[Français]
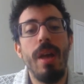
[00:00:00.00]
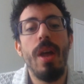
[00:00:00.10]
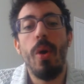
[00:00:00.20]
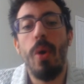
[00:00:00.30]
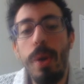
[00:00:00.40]

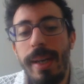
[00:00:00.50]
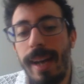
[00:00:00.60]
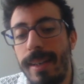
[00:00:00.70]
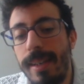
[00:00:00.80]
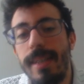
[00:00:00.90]

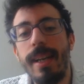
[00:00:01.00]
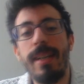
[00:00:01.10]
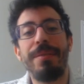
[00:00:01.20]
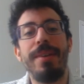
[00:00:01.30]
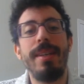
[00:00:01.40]
Regardez les dégâts qu'il
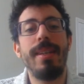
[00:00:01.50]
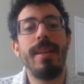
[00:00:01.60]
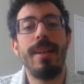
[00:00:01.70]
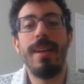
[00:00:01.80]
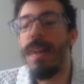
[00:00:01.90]
fait, les
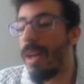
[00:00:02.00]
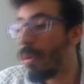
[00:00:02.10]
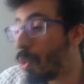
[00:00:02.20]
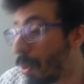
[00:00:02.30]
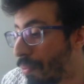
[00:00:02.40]
gars
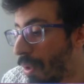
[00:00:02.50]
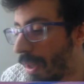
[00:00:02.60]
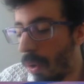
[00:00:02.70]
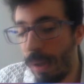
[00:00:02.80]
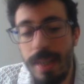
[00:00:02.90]
depuis le
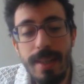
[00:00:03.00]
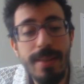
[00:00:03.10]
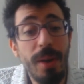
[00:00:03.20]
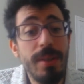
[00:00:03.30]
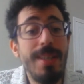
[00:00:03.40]
temps qu'il est
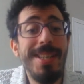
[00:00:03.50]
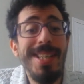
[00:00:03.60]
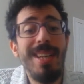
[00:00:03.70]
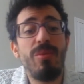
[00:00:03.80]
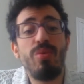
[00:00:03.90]
sorti, il
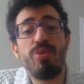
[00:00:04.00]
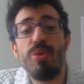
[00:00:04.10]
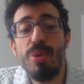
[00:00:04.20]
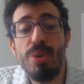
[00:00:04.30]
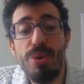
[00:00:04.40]
est toujours
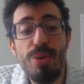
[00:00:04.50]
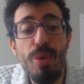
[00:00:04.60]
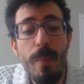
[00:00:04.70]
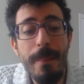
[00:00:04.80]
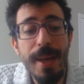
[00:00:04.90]
au
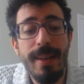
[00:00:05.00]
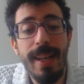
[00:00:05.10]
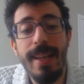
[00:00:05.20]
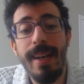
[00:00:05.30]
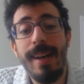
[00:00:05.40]
sommet de la
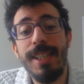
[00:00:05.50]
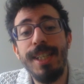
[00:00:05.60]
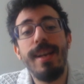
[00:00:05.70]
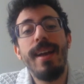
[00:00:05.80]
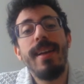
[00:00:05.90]
hiérarchie
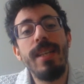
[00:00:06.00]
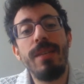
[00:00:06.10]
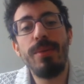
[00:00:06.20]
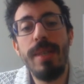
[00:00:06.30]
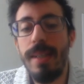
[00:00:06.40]

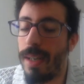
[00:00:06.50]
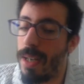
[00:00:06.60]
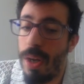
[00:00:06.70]
niveau dégâts.